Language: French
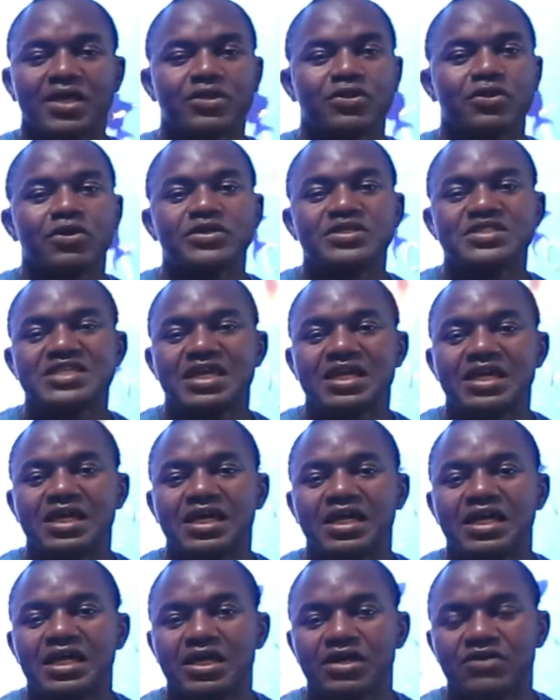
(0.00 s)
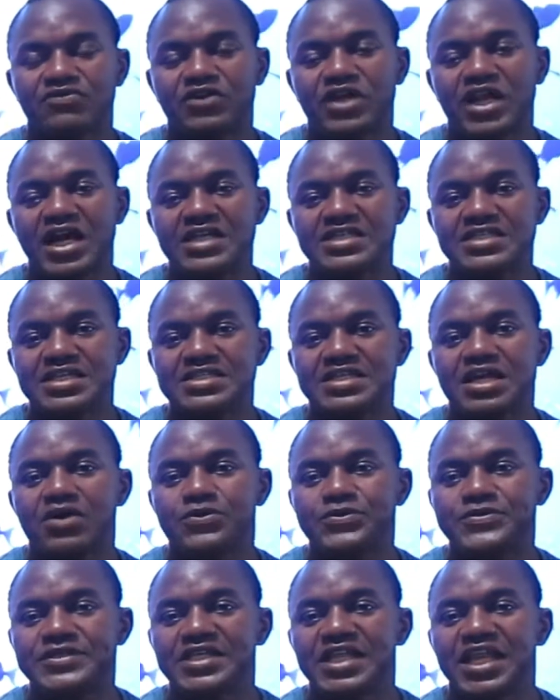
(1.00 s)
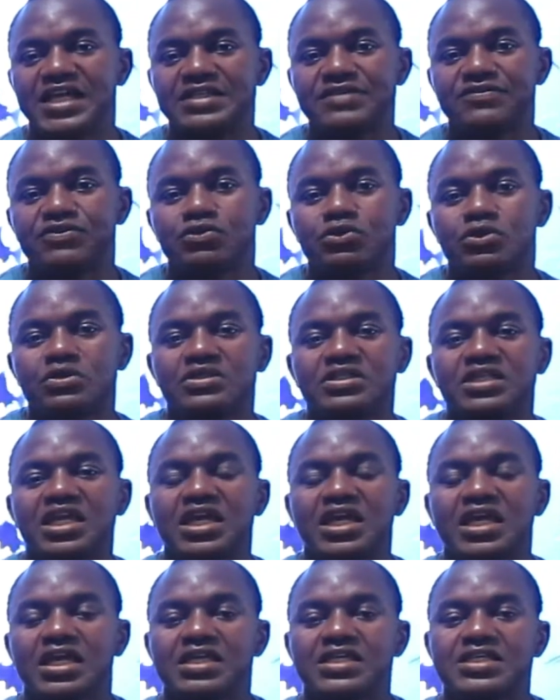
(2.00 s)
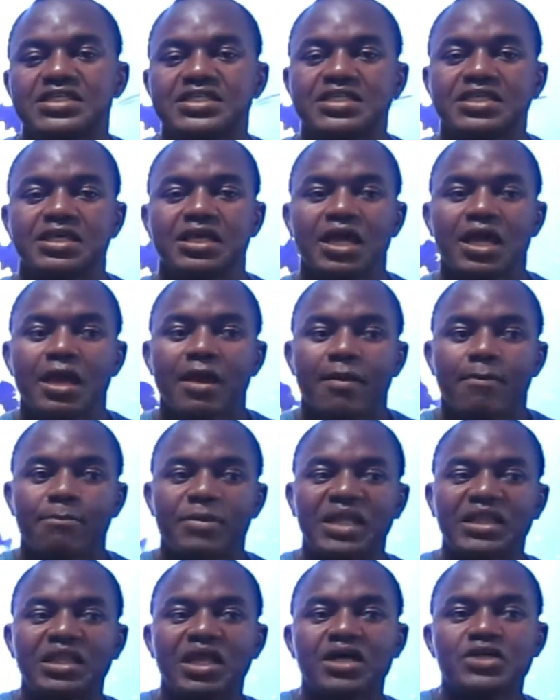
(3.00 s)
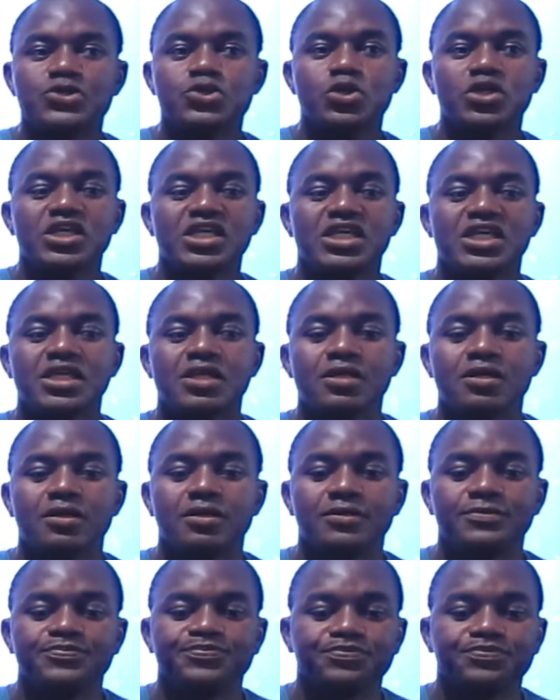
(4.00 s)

Donc, c'est voilà, ça aussi la difficulté ici. Maintenant, ceux qui... Euh,